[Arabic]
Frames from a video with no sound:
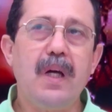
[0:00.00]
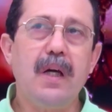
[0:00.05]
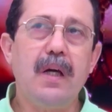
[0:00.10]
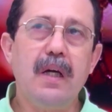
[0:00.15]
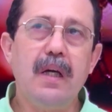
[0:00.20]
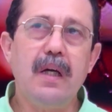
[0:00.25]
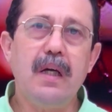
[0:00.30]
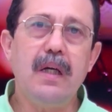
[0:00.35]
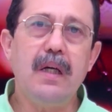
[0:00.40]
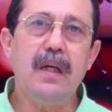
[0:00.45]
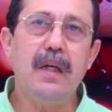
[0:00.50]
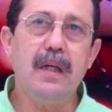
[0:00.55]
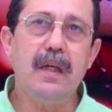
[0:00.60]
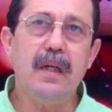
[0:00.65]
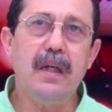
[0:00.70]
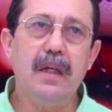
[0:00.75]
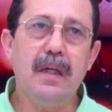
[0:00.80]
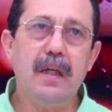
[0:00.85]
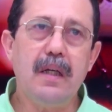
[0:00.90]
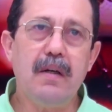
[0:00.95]

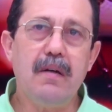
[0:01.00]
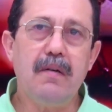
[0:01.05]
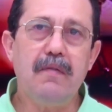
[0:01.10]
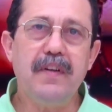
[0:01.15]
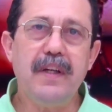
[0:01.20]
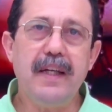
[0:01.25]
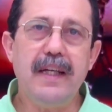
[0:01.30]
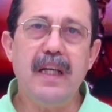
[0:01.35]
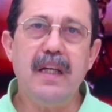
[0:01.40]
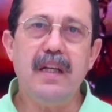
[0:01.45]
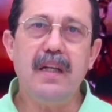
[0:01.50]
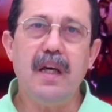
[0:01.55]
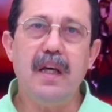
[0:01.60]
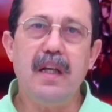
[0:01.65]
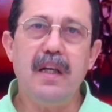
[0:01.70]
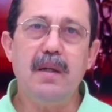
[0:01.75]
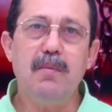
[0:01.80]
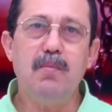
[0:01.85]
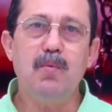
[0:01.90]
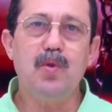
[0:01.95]
آه،
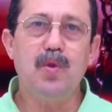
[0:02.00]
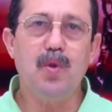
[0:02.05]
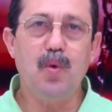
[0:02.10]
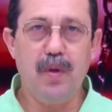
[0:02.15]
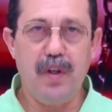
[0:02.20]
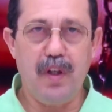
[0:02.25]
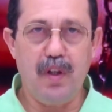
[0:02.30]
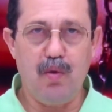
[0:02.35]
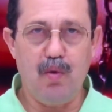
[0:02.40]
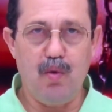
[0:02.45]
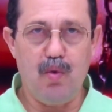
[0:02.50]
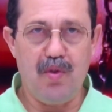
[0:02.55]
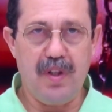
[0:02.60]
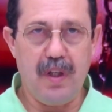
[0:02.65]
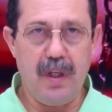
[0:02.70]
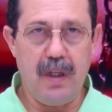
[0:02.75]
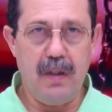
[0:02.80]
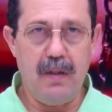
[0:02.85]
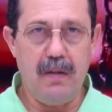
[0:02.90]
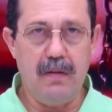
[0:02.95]
فعلا أن مدونة
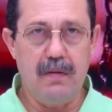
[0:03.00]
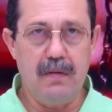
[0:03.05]
الأسرة